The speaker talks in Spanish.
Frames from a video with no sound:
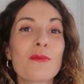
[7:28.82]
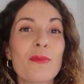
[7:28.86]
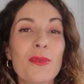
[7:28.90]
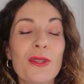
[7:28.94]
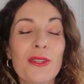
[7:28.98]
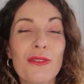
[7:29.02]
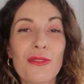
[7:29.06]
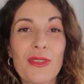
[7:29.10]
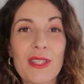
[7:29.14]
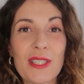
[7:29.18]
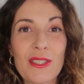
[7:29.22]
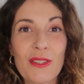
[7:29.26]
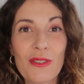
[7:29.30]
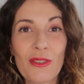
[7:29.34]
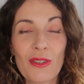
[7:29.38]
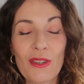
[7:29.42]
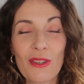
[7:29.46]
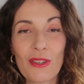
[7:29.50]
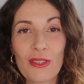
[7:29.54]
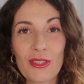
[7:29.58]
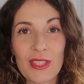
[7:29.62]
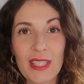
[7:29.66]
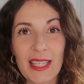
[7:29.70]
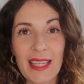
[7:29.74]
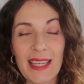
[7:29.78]
los profes
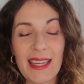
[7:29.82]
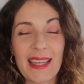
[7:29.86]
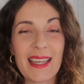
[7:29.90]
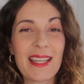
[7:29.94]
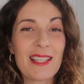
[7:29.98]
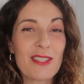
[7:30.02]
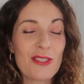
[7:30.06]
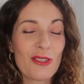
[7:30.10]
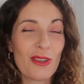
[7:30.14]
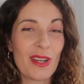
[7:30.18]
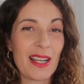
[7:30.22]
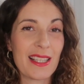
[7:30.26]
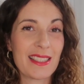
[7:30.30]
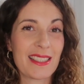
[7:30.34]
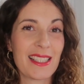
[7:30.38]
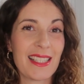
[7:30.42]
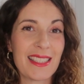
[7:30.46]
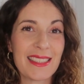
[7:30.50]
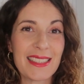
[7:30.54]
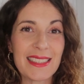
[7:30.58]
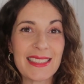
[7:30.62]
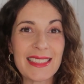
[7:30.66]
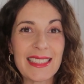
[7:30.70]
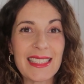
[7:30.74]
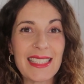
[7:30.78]
con los que he hecho las
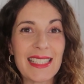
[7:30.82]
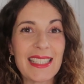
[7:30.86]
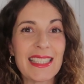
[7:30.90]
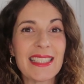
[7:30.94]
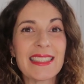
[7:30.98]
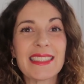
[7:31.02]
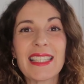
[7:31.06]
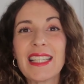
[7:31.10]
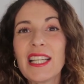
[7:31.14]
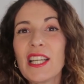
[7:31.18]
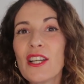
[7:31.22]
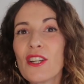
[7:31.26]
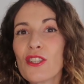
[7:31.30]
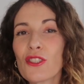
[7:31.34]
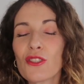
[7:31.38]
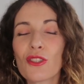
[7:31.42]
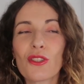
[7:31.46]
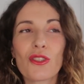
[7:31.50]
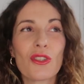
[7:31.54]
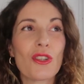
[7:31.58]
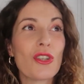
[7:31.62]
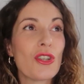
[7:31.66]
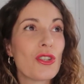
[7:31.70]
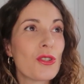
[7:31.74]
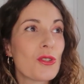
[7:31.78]
clases de inglés
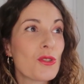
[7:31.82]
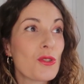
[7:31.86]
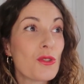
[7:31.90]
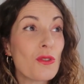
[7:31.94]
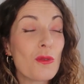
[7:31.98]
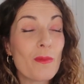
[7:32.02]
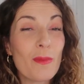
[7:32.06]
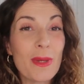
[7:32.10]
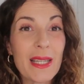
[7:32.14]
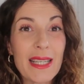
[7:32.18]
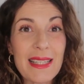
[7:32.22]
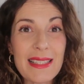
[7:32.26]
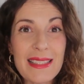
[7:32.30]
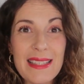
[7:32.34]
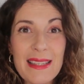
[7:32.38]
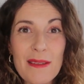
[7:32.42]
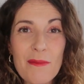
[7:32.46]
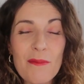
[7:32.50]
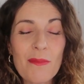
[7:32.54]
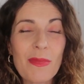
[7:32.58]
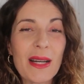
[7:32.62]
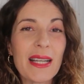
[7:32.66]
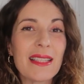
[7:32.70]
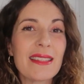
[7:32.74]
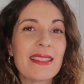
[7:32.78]
son súper
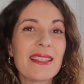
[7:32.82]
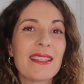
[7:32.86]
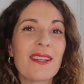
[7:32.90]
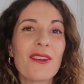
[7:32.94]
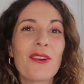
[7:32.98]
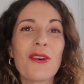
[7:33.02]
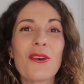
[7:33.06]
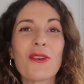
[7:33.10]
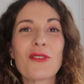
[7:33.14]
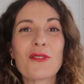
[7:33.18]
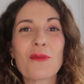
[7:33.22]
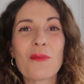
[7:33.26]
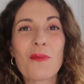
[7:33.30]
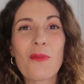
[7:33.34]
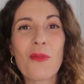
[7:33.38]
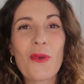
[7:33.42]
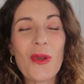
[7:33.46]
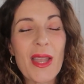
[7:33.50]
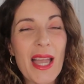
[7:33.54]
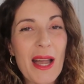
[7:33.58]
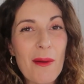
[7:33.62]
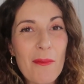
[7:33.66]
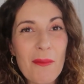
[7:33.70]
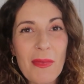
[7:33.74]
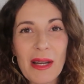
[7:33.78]
simpáticos,
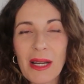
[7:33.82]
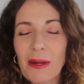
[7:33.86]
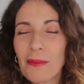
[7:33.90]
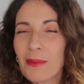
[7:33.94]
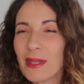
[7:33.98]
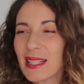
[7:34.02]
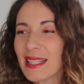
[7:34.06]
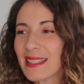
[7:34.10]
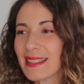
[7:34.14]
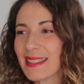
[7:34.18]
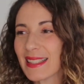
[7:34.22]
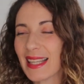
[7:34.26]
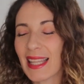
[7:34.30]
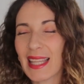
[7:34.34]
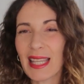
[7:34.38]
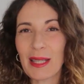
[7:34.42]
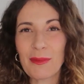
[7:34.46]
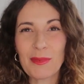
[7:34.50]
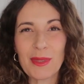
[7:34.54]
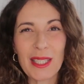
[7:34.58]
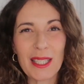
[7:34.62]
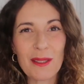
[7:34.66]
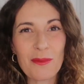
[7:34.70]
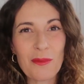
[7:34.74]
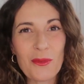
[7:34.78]
muy amables, se
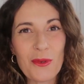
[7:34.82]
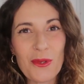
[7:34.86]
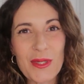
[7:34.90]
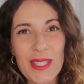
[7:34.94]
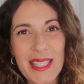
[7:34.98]
adaptan